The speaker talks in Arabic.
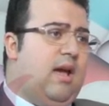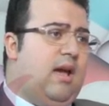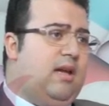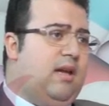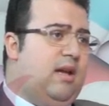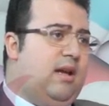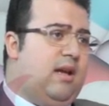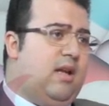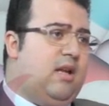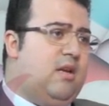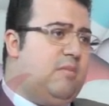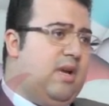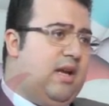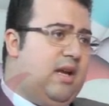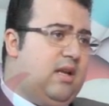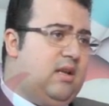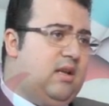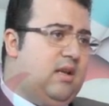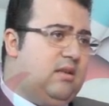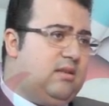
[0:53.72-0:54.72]
ايا كان
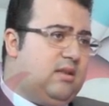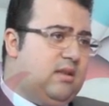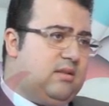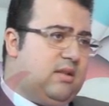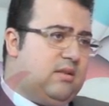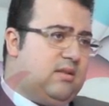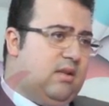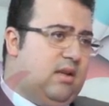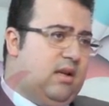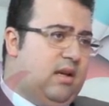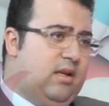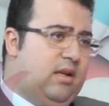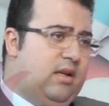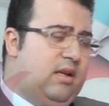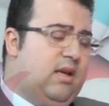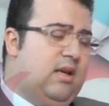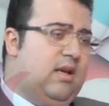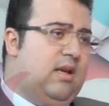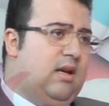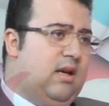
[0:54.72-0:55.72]
المكان اللي هتلتصق عليه
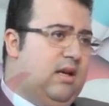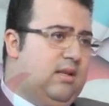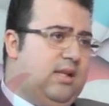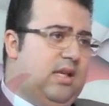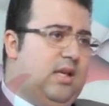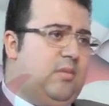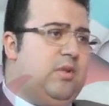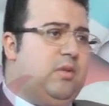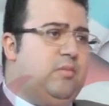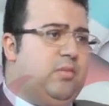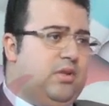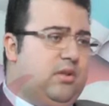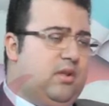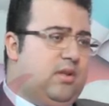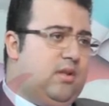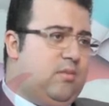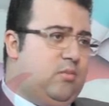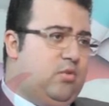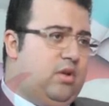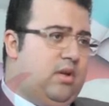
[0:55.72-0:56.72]
هتعمل
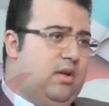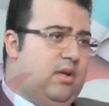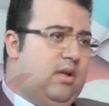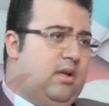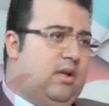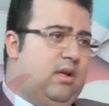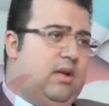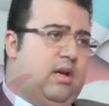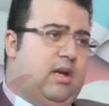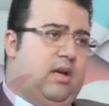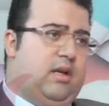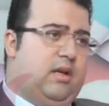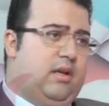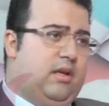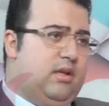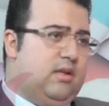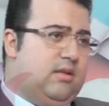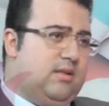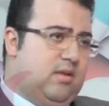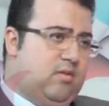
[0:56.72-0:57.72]
بطانه مهاجره عليه
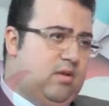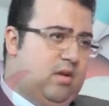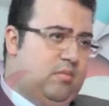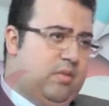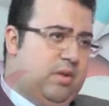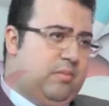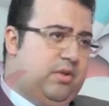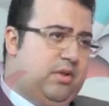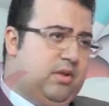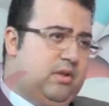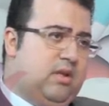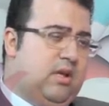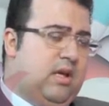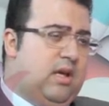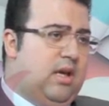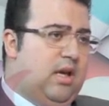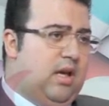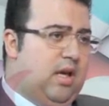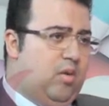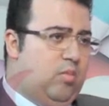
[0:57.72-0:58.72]
سواء مبيض
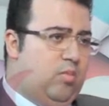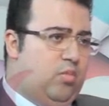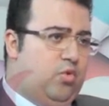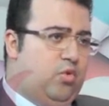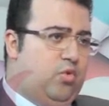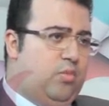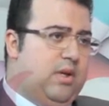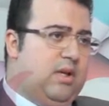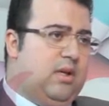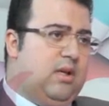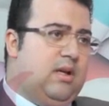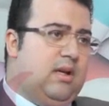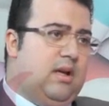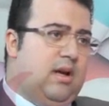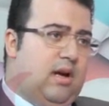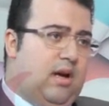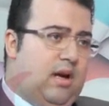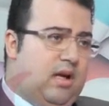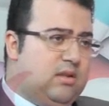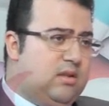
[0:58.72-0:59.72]
انبوبه
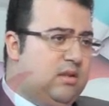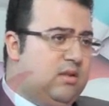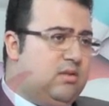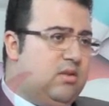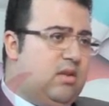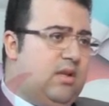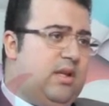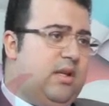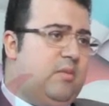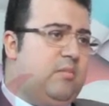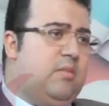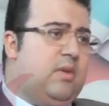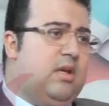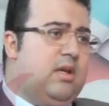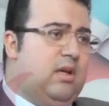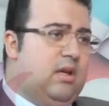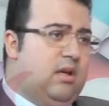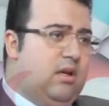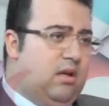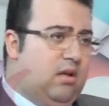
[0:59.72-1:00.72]
عضلة رحم
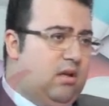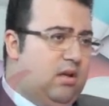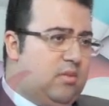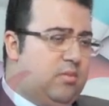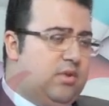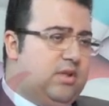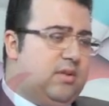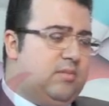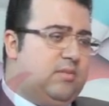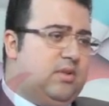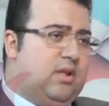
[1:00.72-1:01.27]
الأربطة